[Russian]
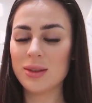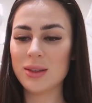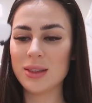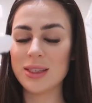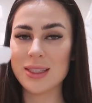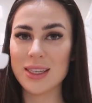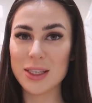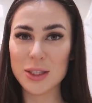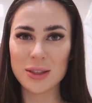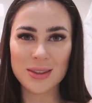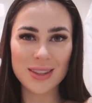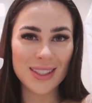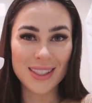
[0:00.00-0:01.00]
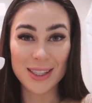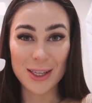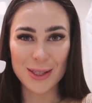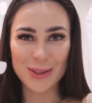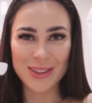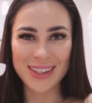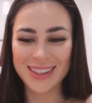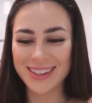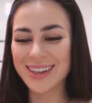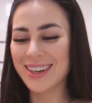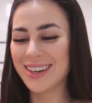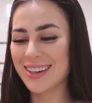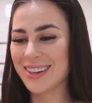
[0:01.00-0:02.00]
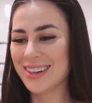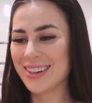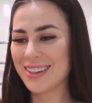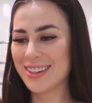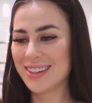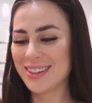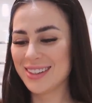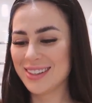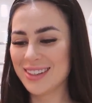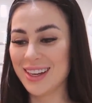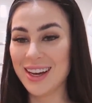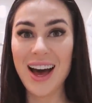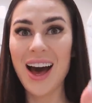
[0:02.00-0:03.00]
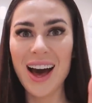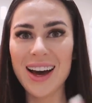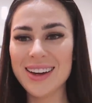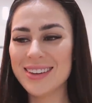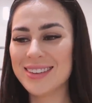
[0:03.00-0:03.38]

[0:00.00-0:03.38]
Это, знаете, технологии. А -а -а!